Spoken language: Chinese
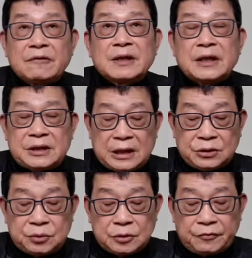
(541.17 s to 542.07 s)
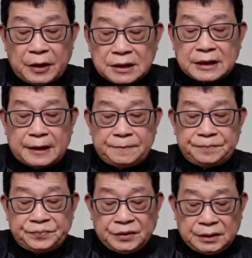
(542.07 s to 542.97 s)
反，它加速了发展。
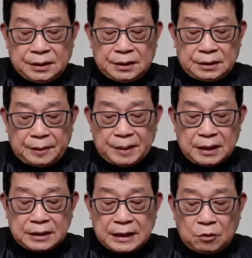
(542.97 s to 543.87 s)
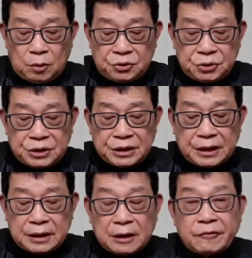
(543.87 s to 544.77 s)
那么，在过去几
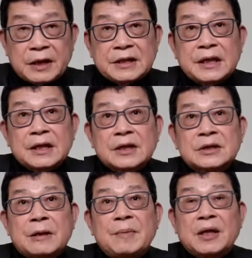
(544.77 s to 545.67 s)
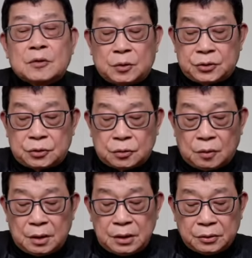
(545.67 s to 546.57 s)
年，他发现呢，在美国所
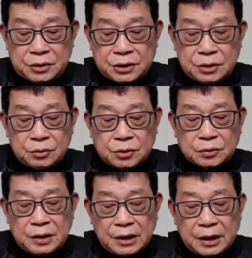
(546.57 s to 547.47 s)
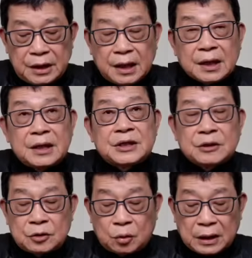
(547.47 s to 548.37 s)
有自由主义能量已
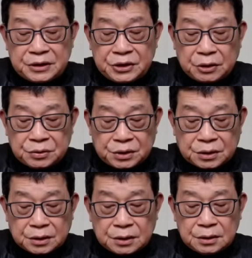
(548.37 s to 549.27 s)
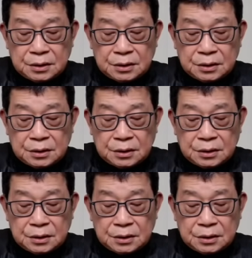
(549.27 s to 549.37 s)
经突然消失了。